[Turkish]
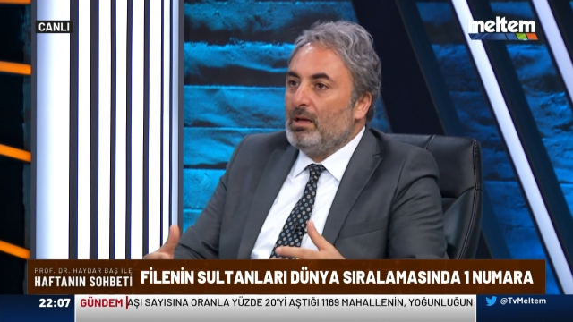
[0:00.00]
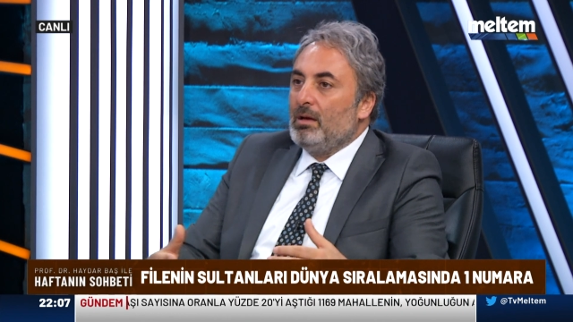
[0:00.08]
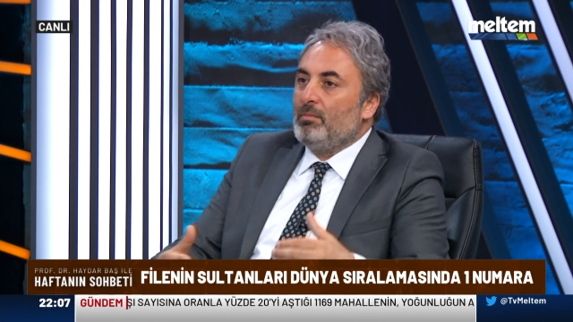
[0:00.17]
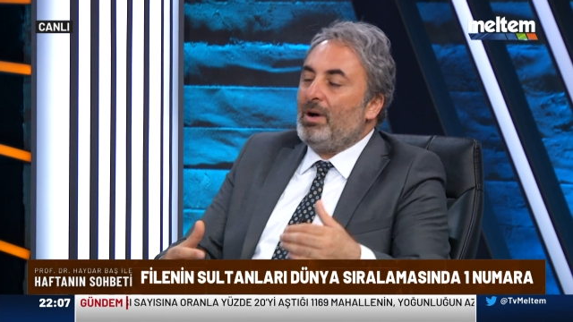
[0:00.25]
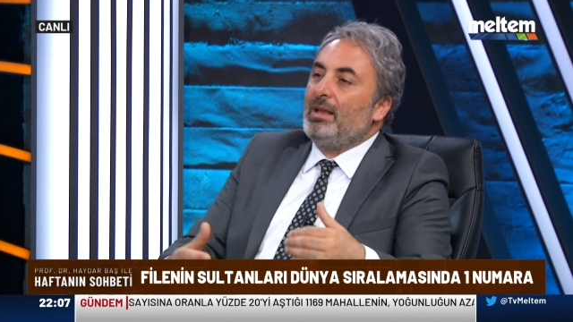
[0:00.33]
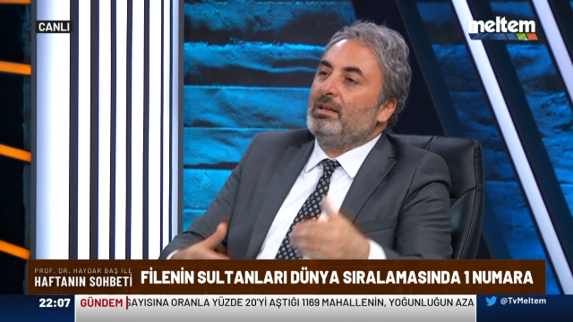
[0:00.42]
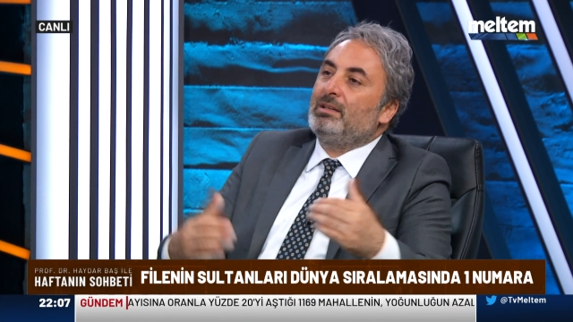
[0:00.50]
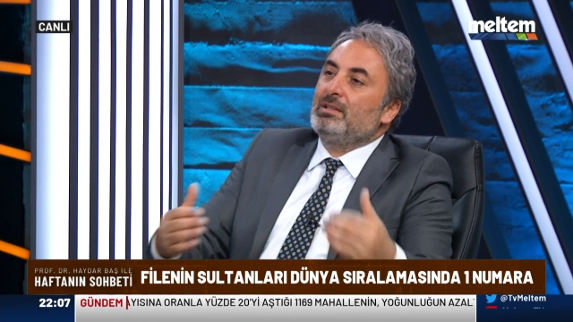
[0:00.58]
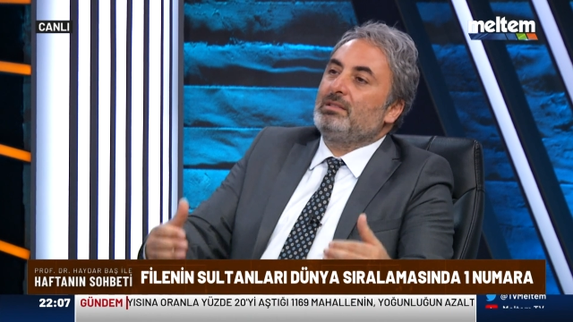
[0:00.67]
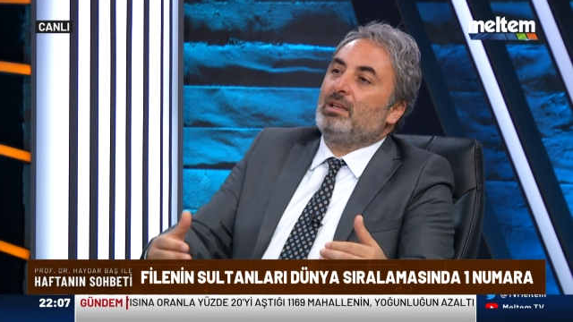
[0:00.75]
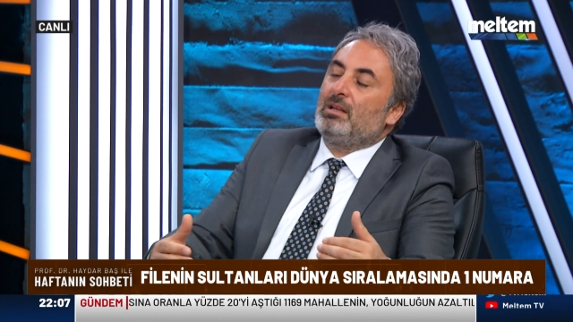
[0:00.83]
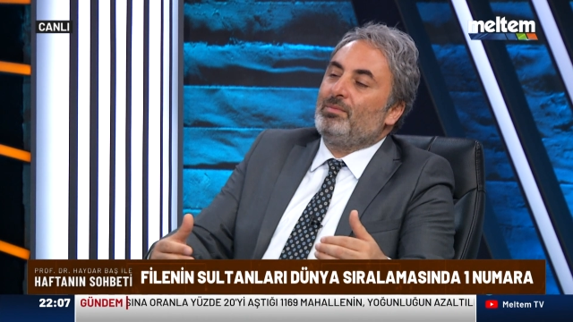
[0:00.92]
Bari
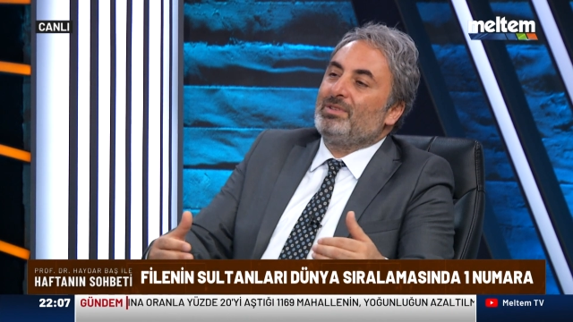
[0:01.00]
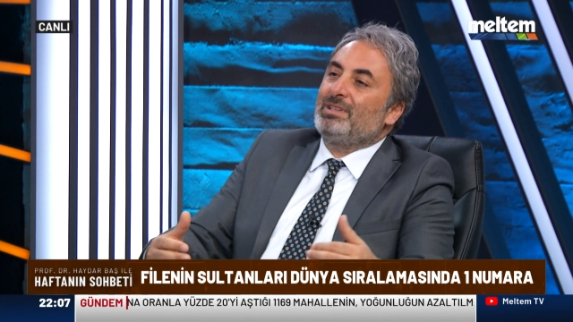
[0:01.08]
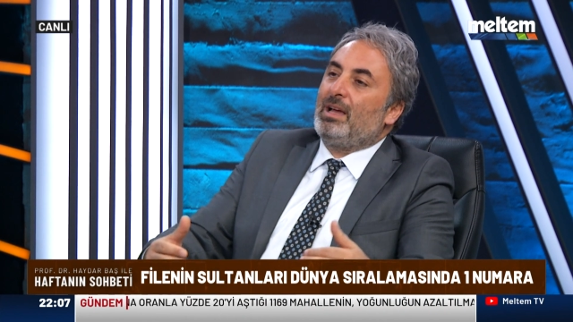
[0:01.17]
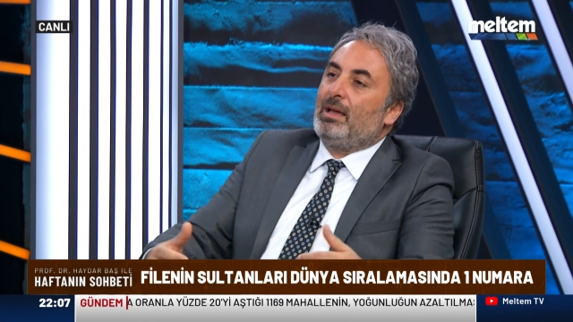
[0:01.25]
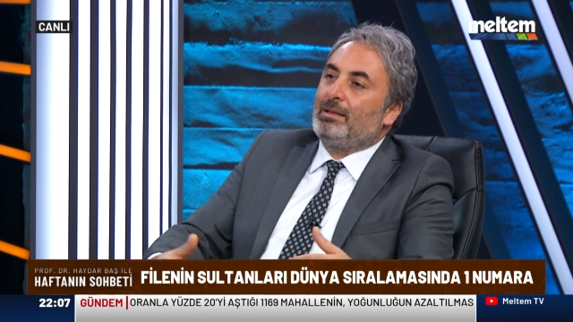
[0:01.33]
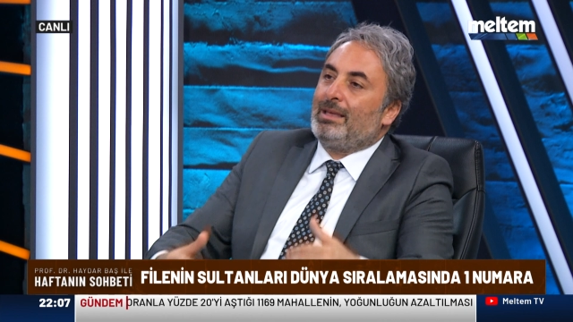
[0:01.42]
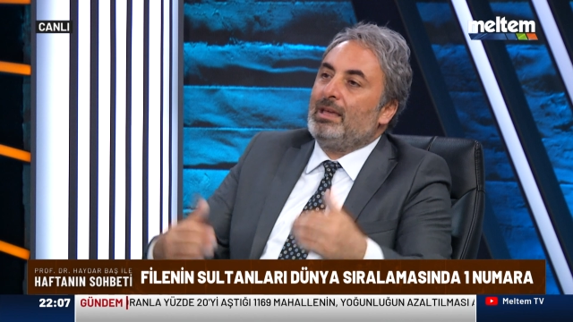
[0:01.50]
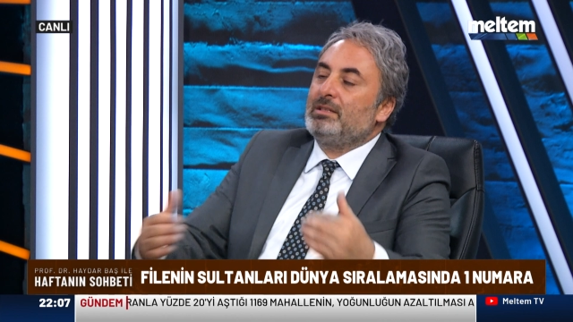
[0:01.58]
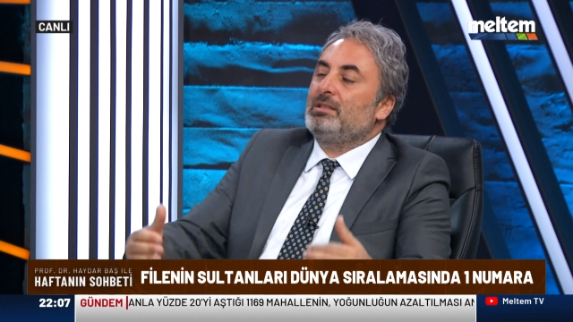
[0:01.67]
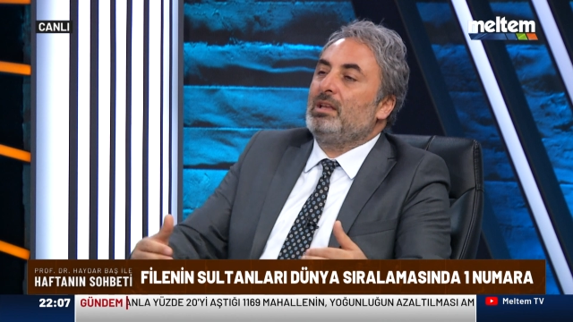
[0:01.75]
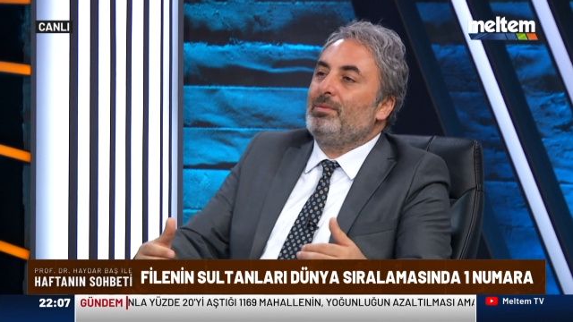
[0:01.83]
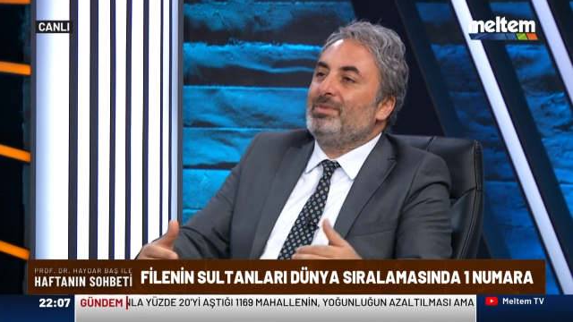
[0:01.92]
kızlarımıza,
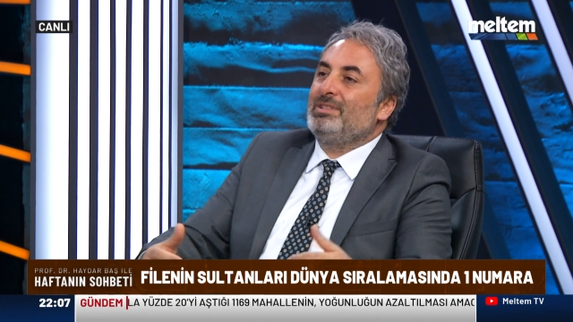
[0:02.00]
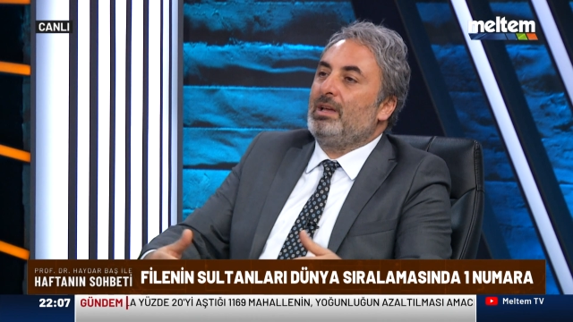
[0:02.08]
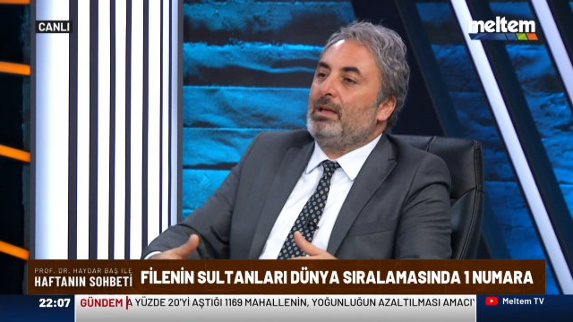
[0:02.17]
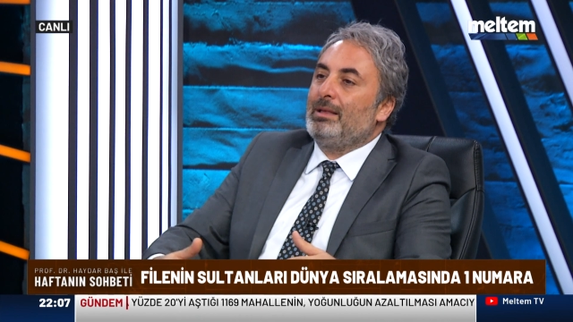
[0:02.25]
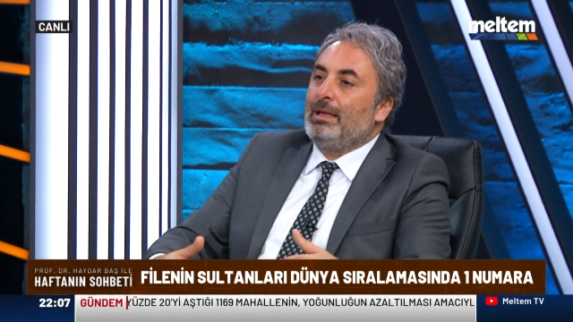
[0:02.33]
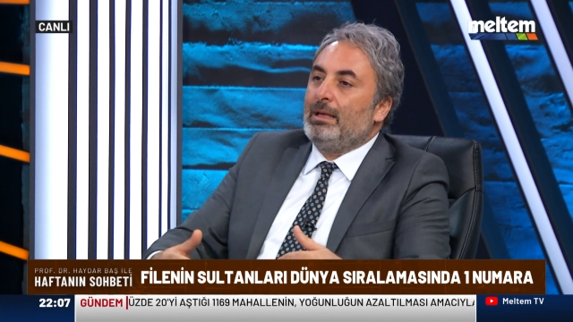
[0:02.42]
gençlerimize,